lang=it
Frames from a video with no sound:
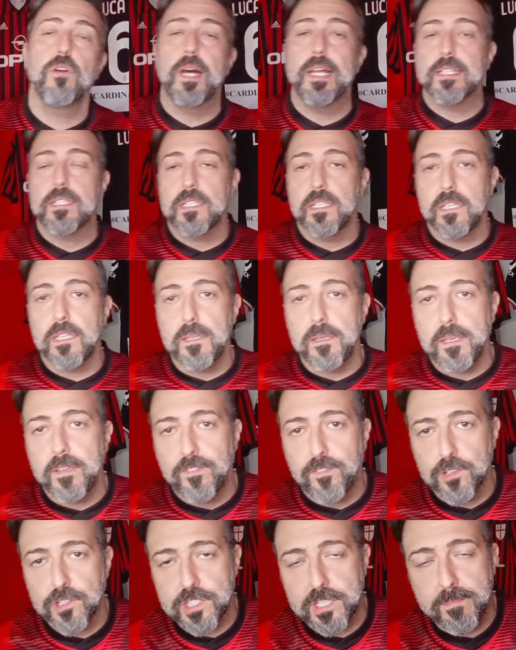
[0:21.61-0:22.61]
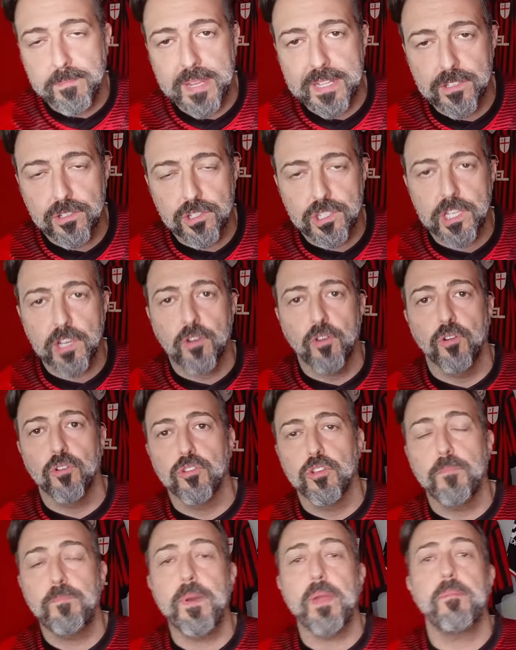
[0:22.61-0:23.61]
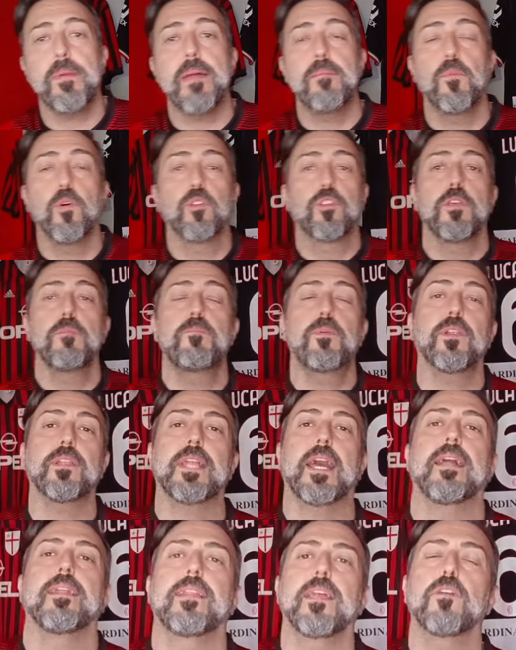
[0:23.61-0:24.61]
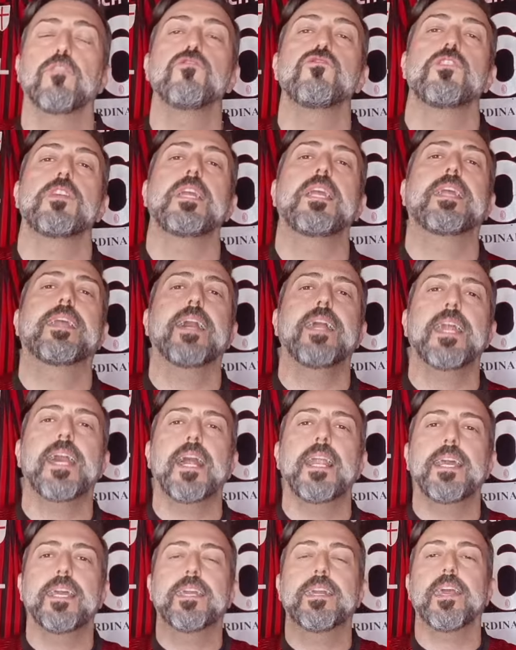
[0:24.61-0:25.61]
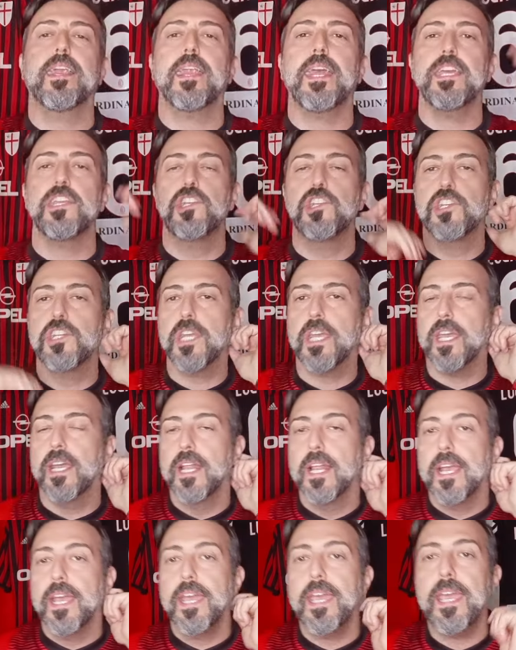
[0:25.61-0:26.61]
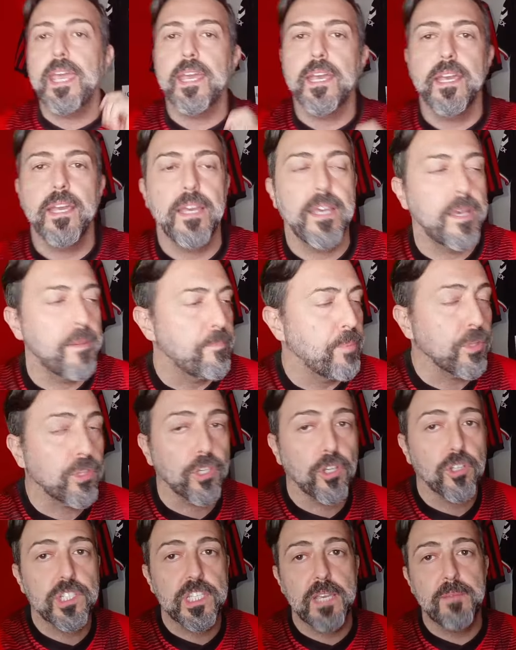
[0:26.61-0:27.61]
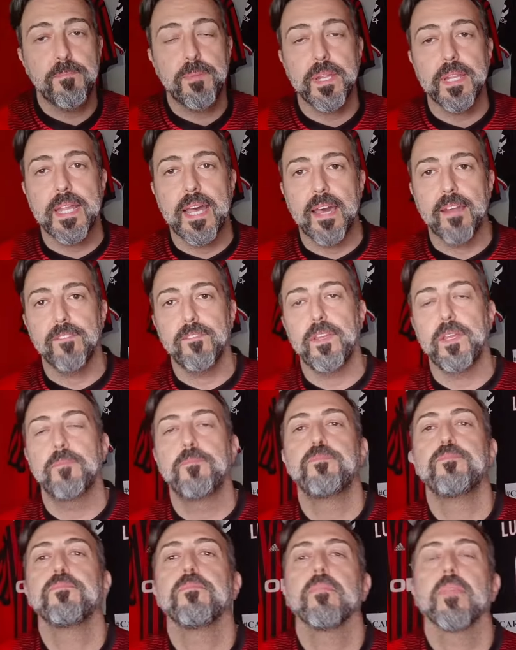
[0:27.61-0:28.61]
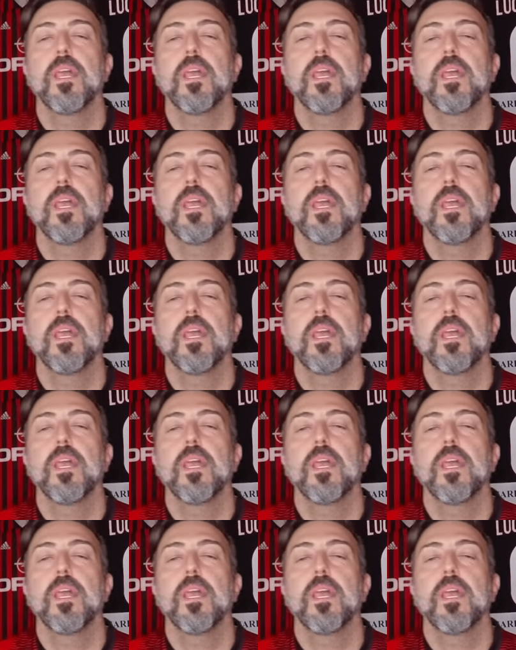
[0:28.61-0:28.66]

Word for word: anzi di forse mezzo secondo, per me è molto importante, così il canale cresce e eh, potrò sempre darvi